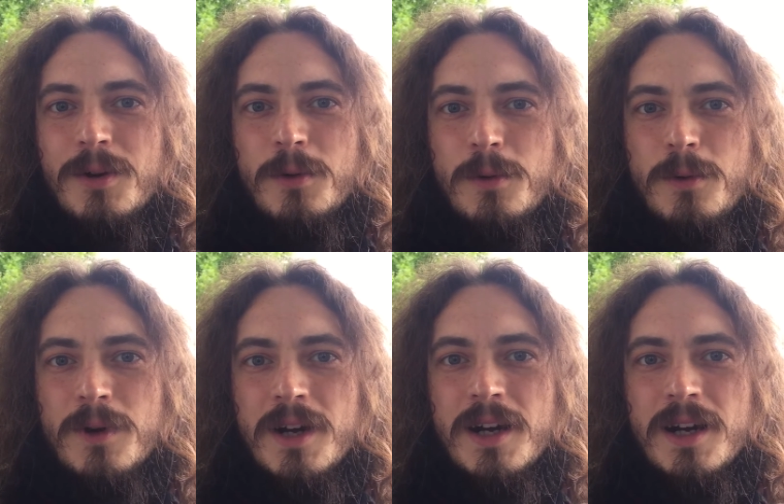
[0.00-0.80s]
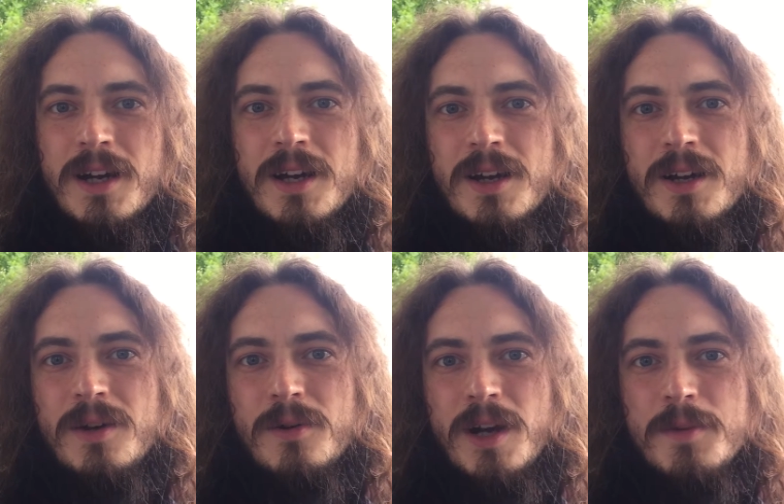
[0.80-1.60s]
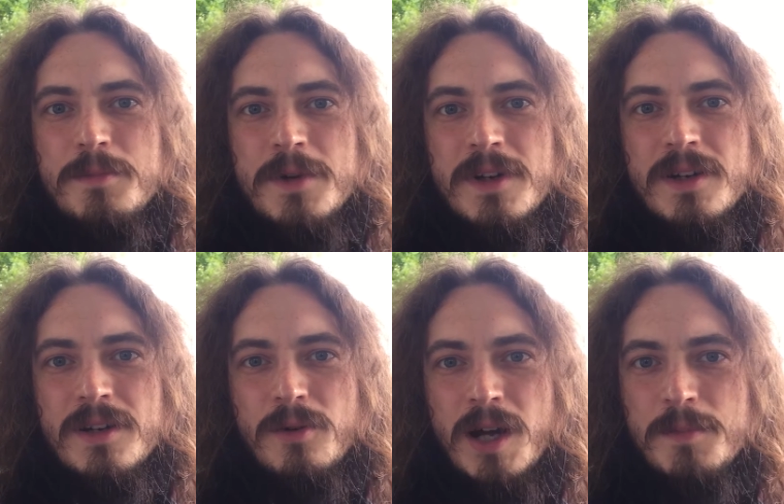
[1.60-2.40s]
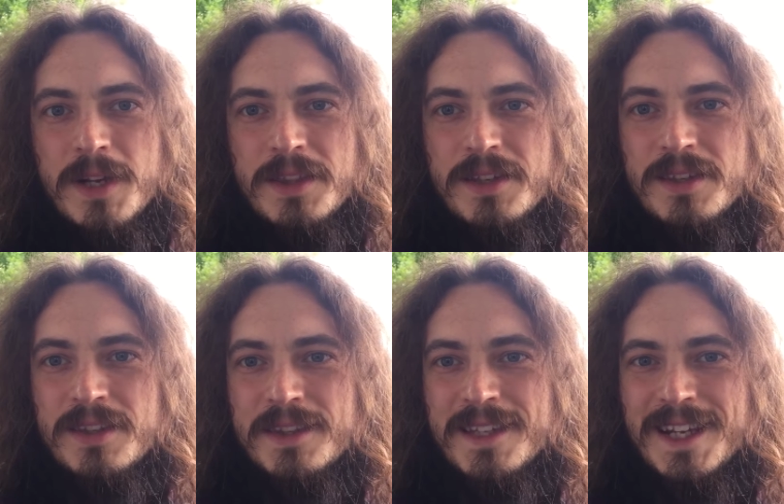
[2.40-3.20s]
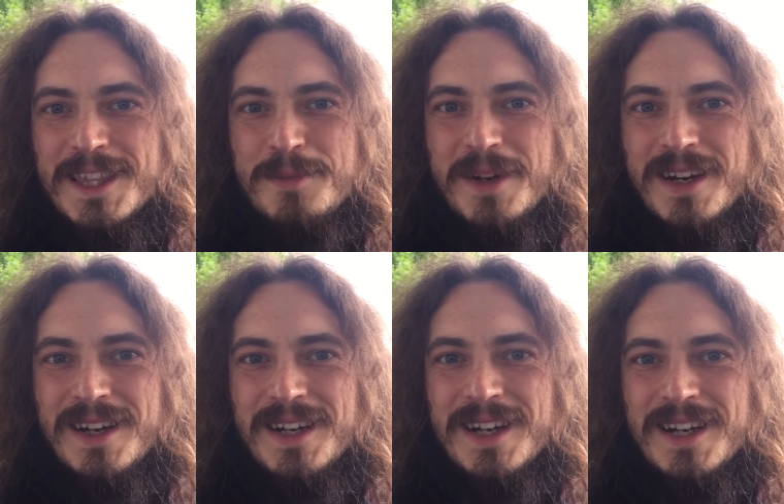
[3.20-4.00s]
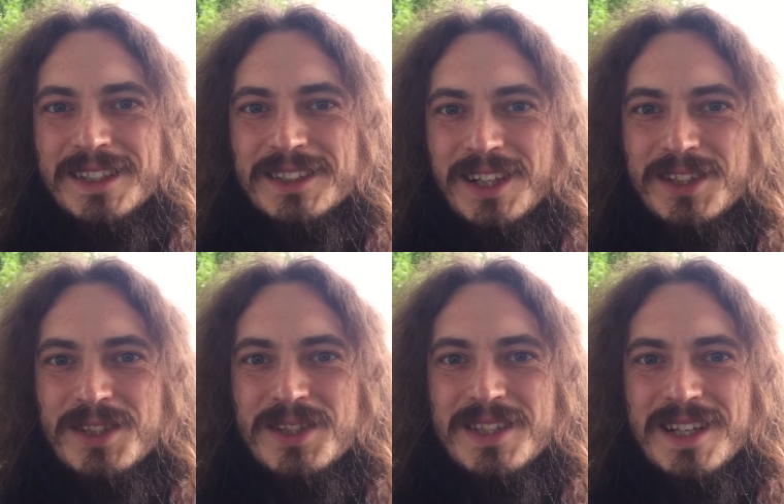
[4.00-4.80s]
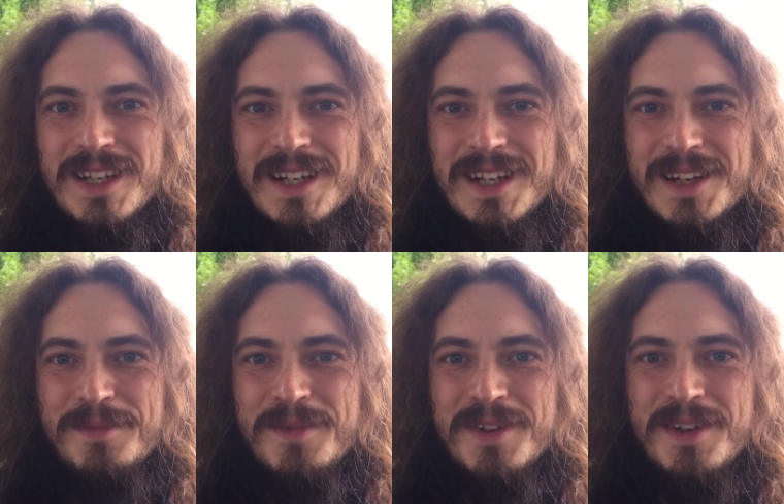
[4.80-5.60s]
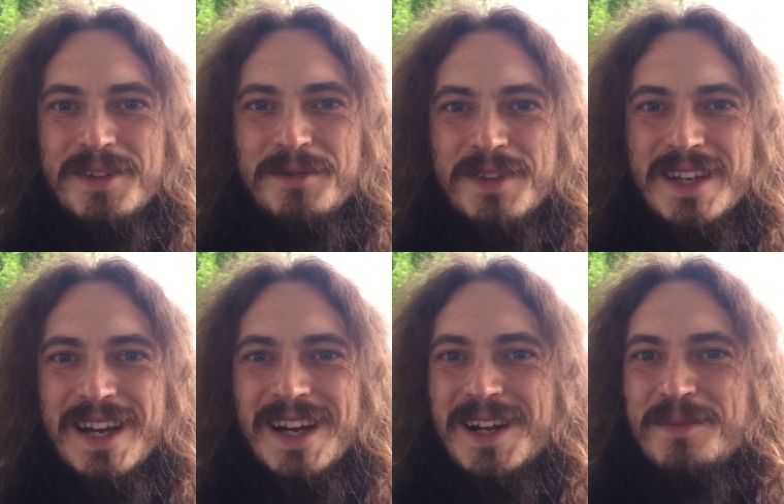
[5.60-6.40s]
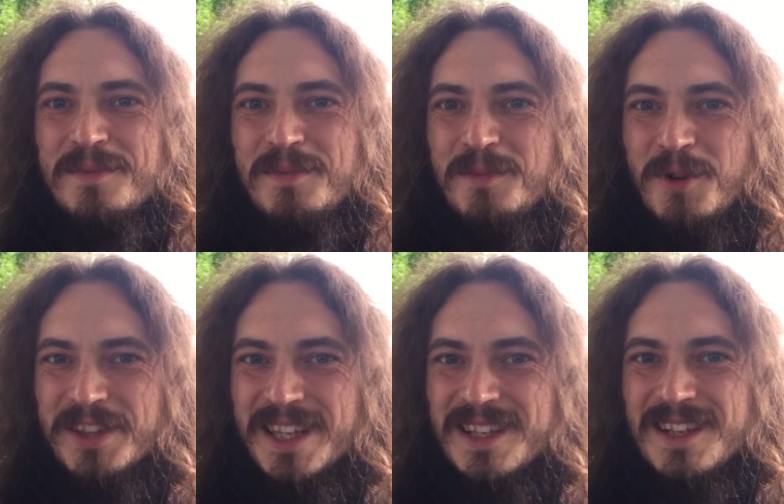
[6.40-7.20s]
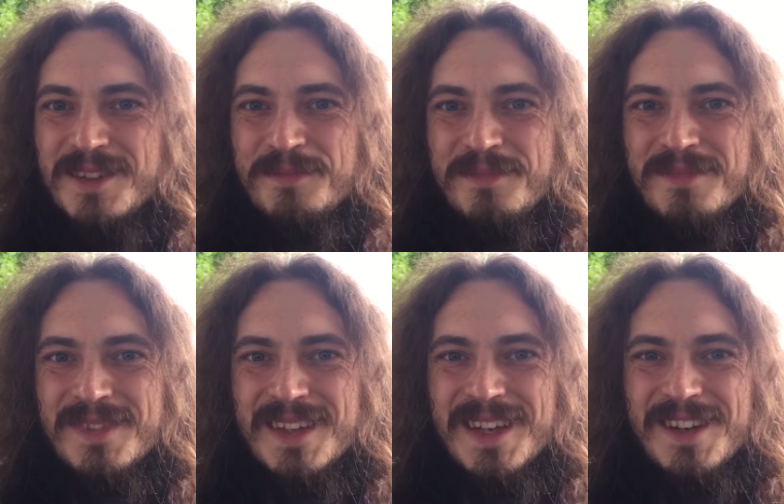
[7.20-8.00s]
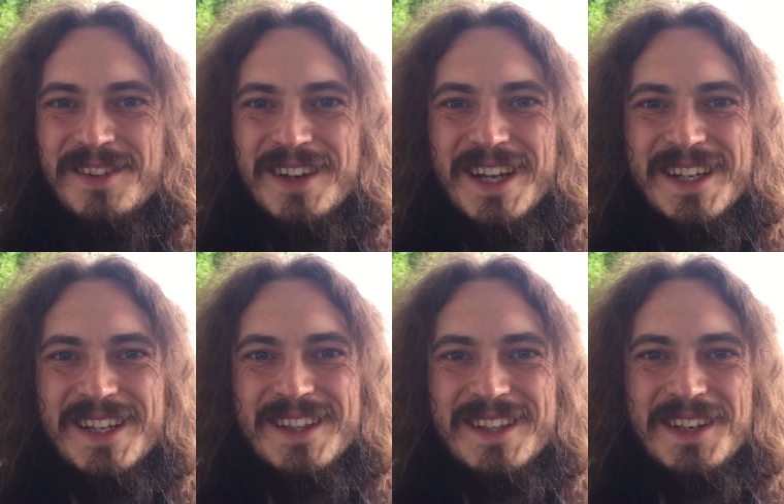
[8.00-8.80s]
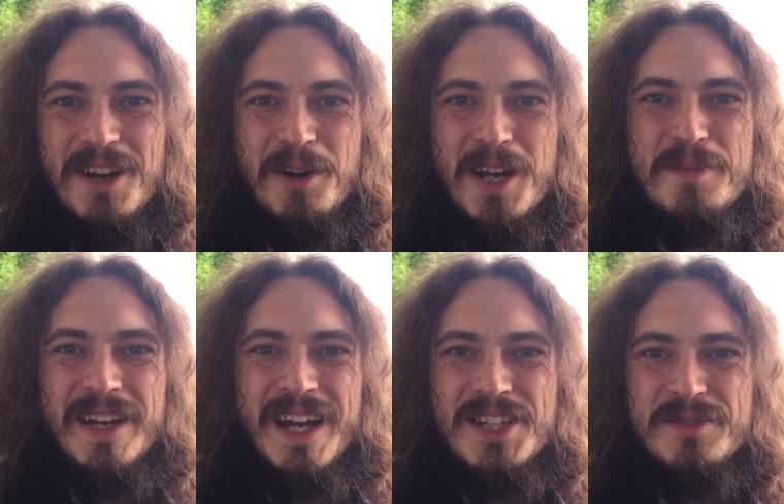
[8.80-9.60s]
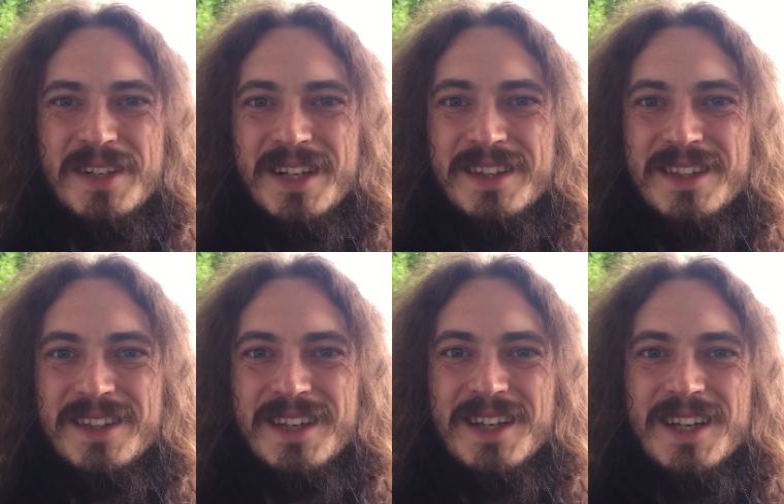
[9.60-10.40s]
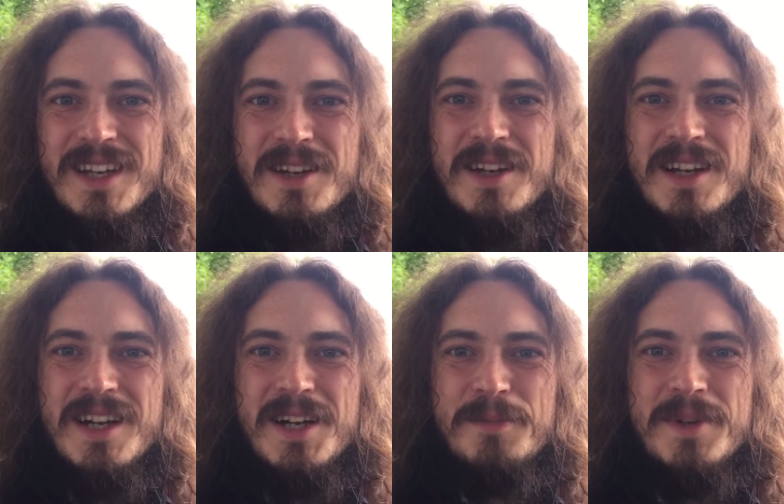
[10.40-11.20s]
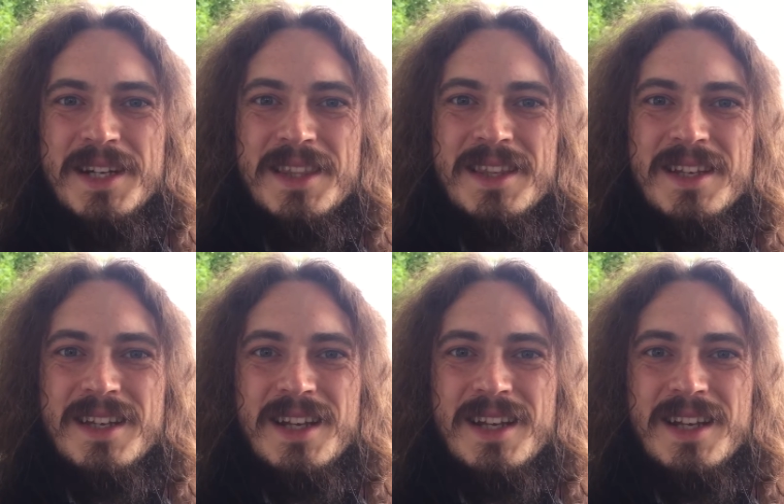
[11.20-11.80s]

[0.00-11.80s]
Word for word: وأحب أحب لندن عندما الطقس فيها معتدل ولكن لا أحب أن أعيش في لندن عند